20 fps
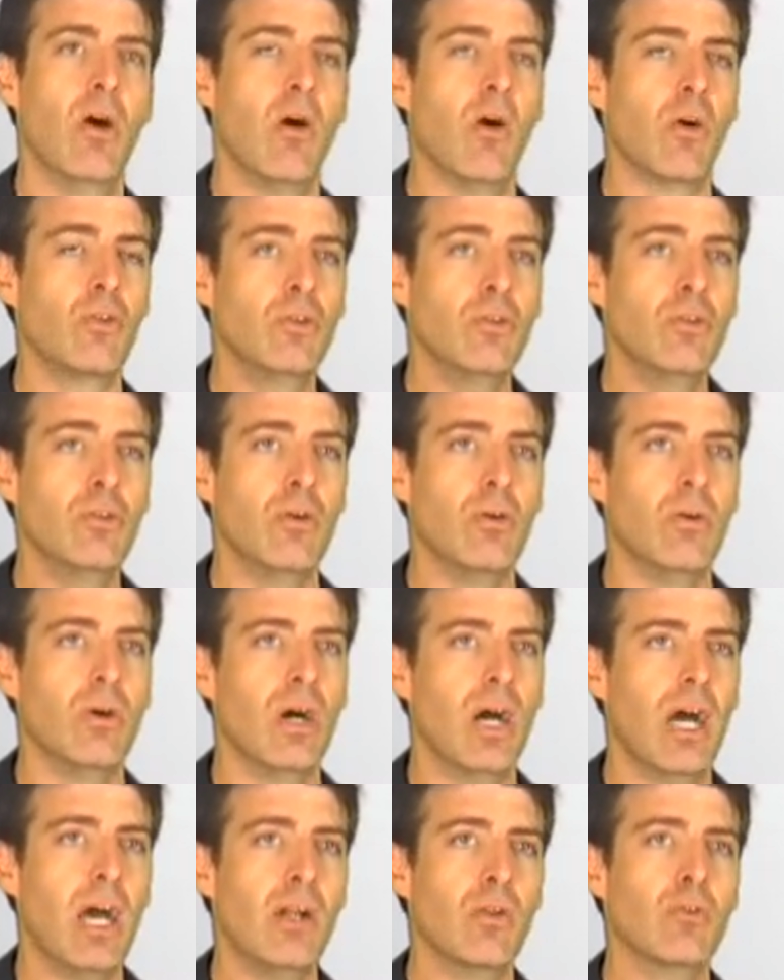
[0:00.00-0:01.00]
en donnant
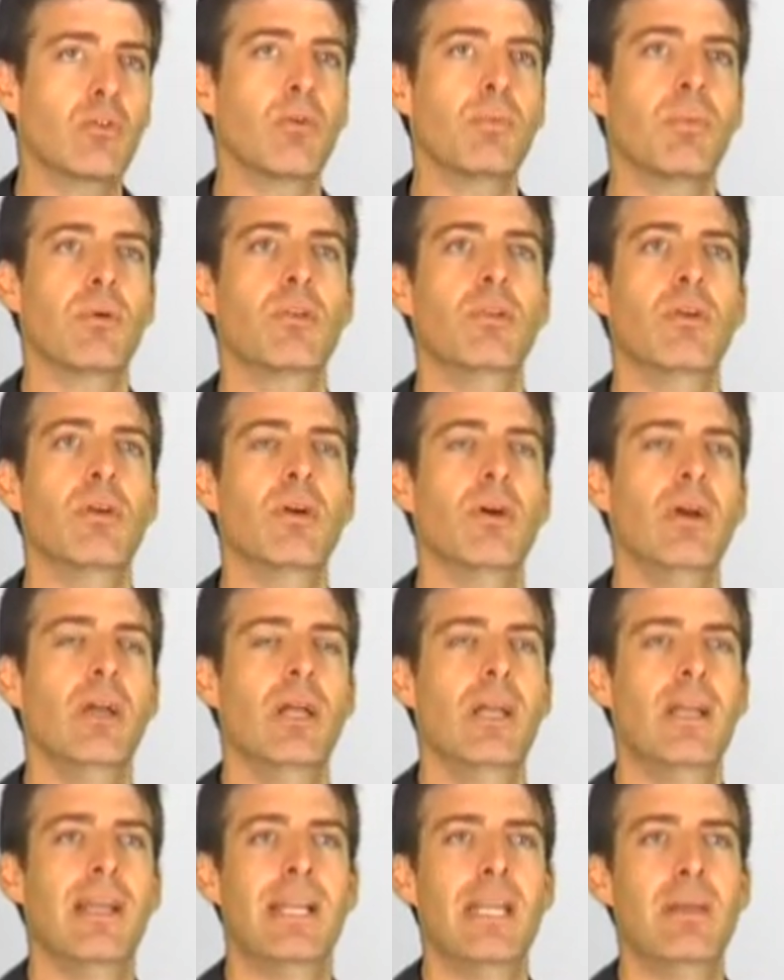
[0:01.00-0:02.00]
à l'entrepreneur
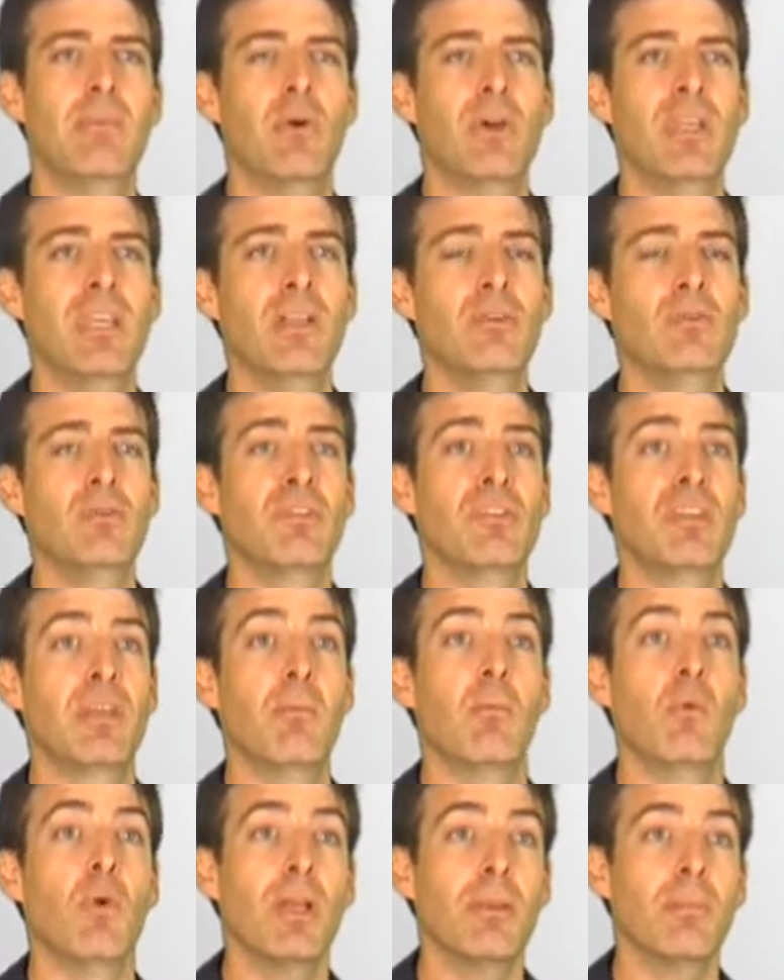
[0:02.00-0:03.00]
les moyens d'utiliser
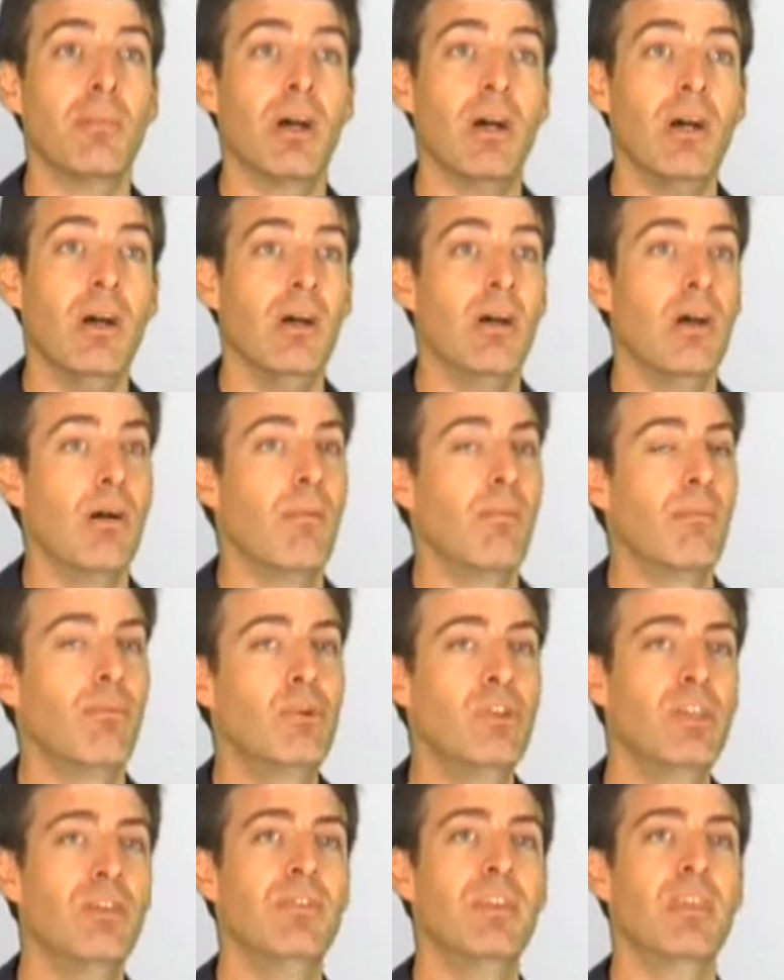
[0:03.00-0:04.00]
moins de bras
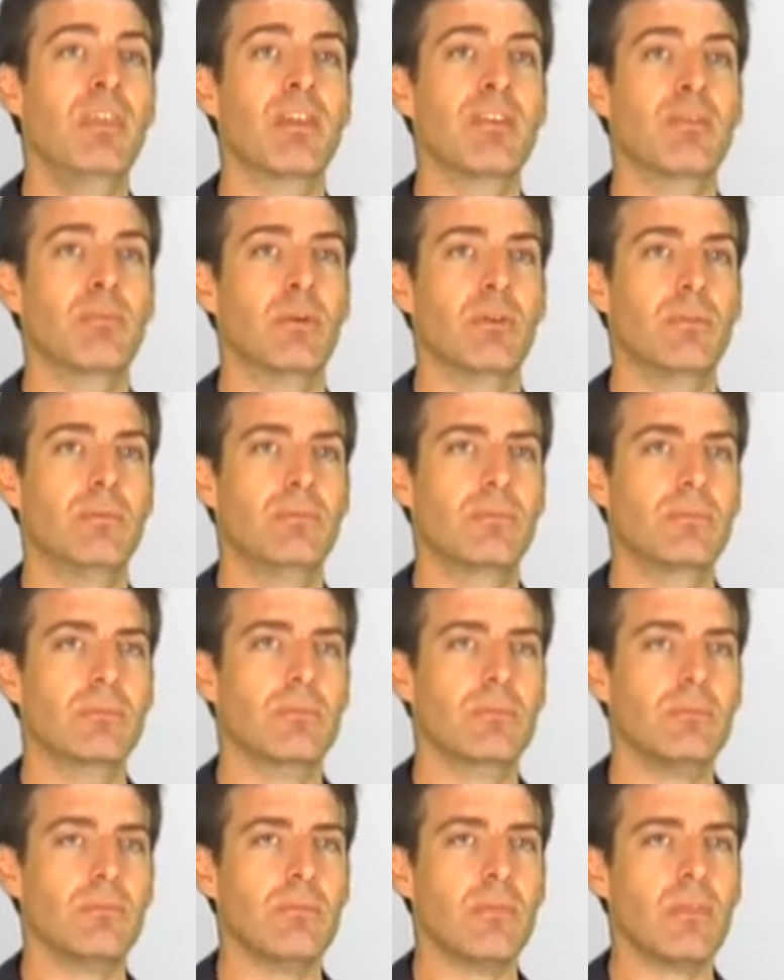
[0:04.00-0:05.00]
plus efficacement.
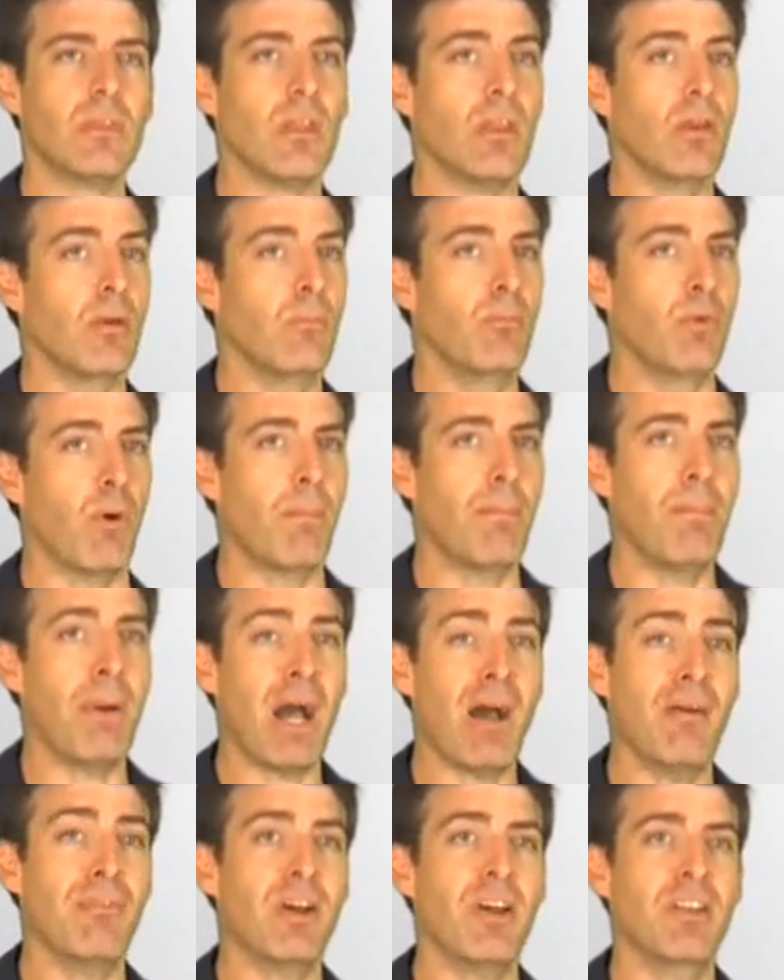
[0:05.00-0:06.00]
Pour
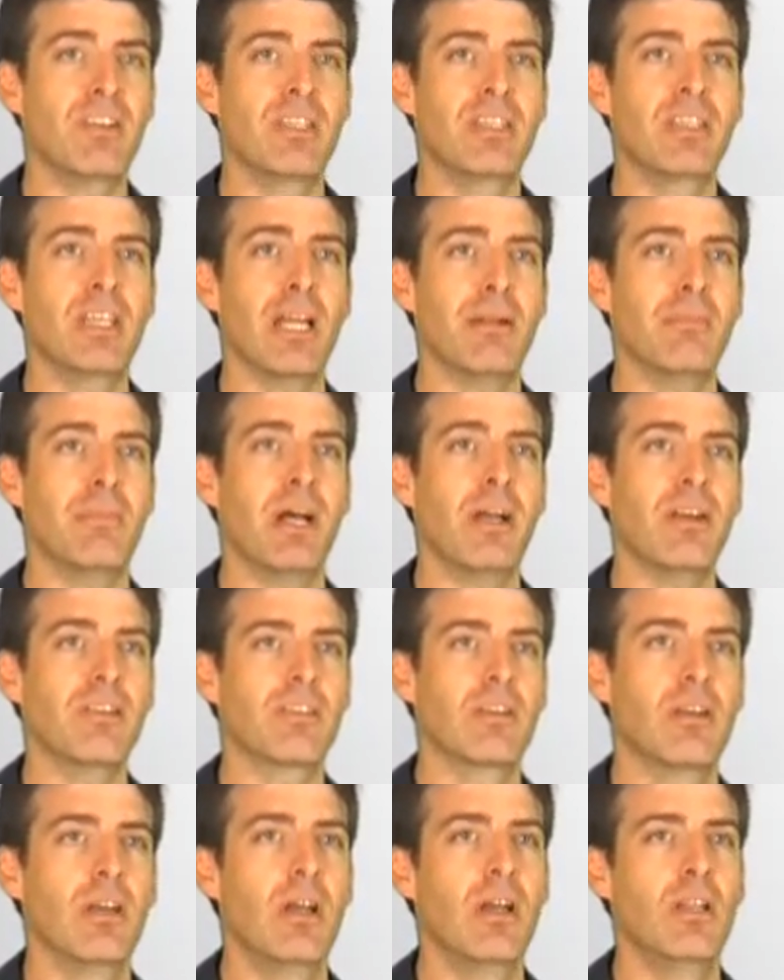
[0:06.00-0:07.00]
paraphraser Karl
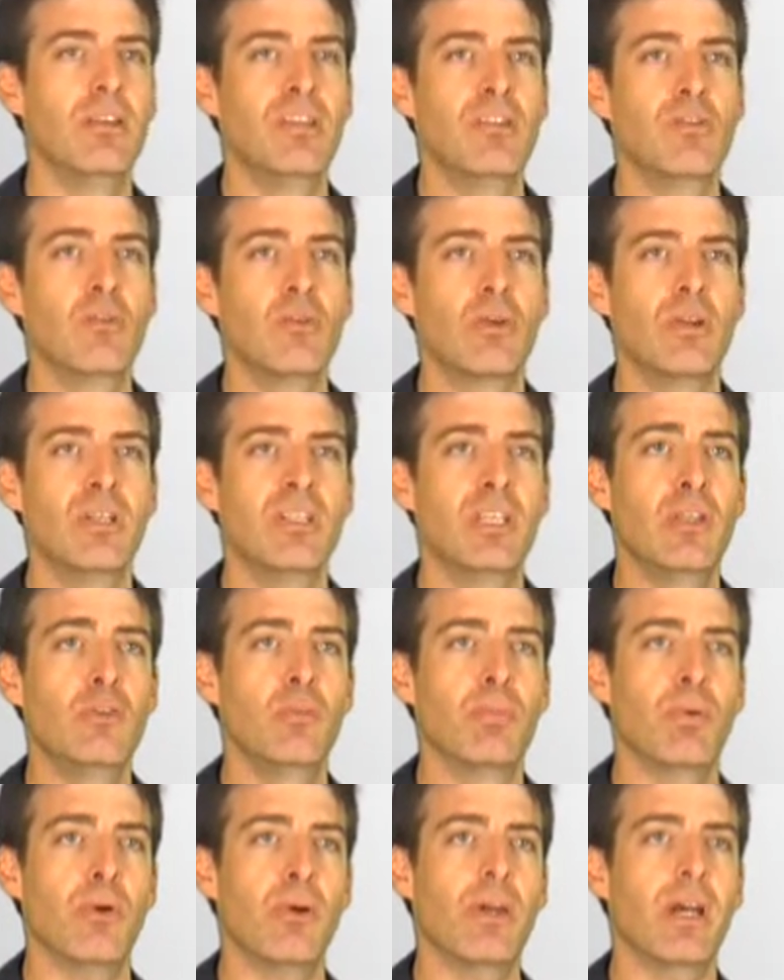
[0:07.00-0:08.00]
Marx, disons que l'idée
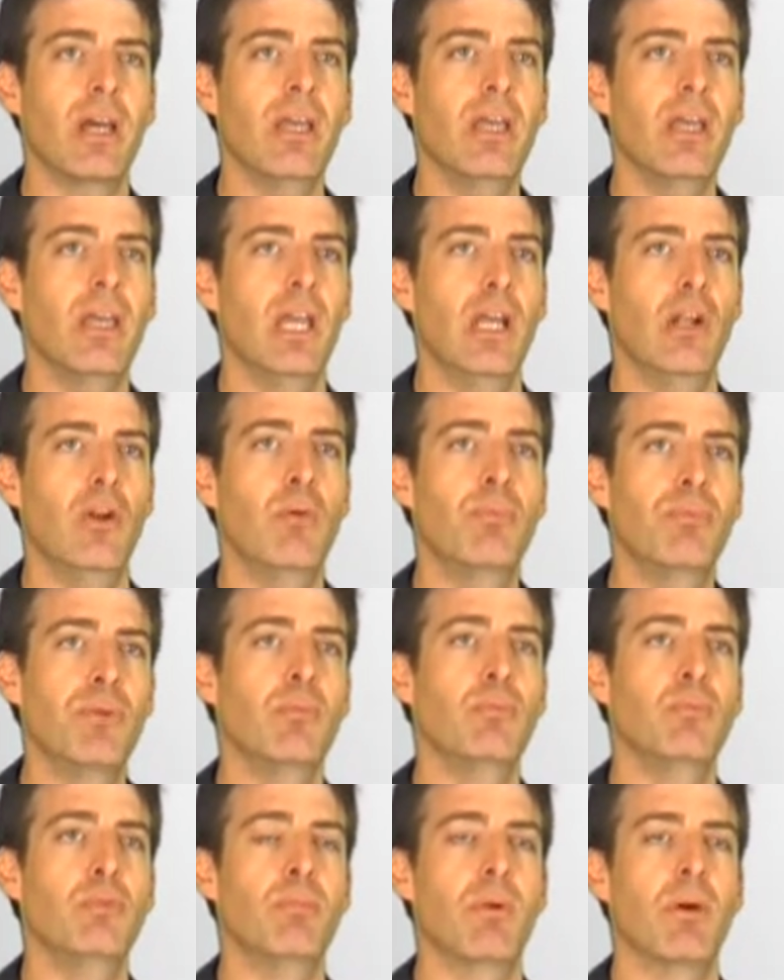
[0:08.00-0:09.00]
du progrès est
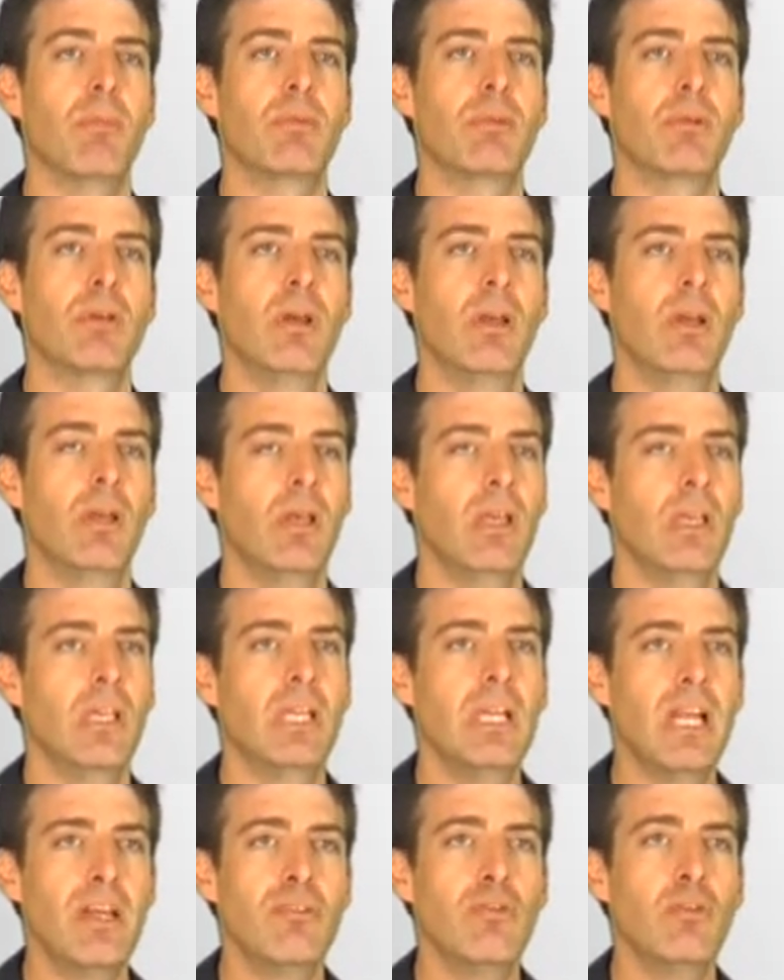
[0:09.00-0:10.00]
l'opium du peuple.
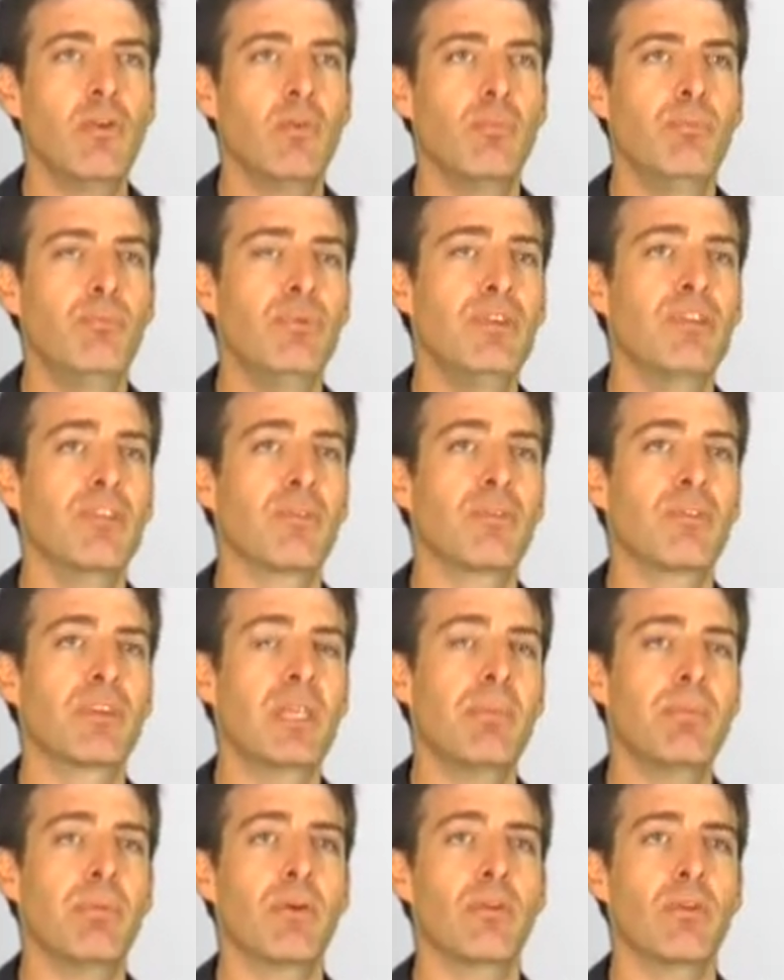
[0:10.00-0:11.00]
Il assure une puissante
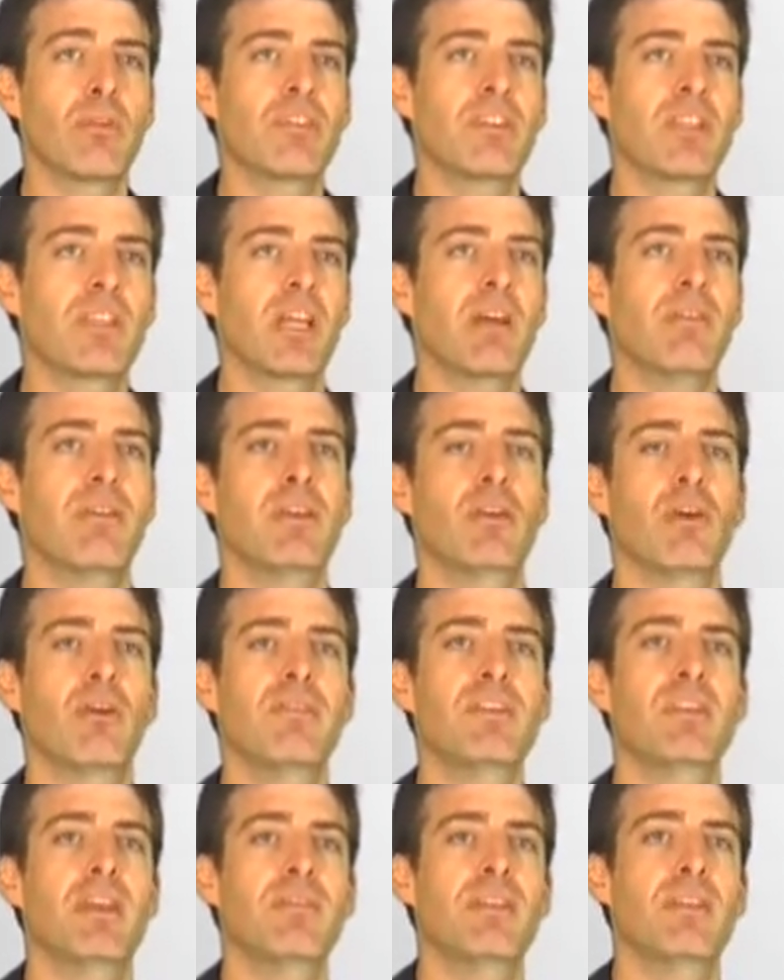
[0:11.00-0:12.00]
dépendance des travailleurs
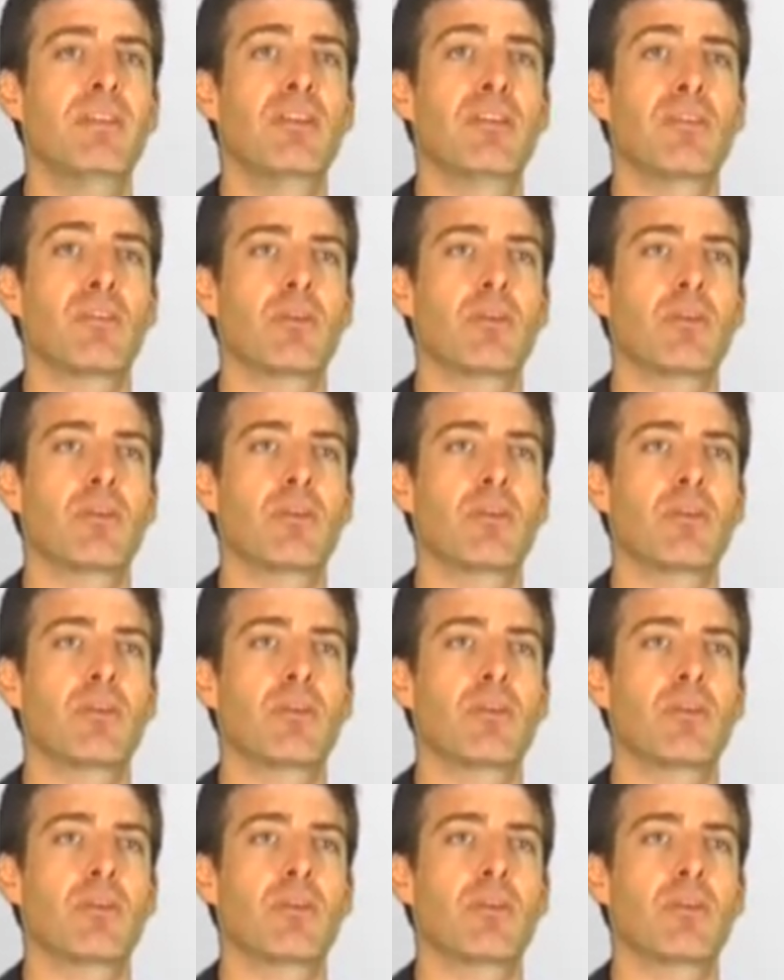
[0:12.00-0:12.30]
vis-à-vis des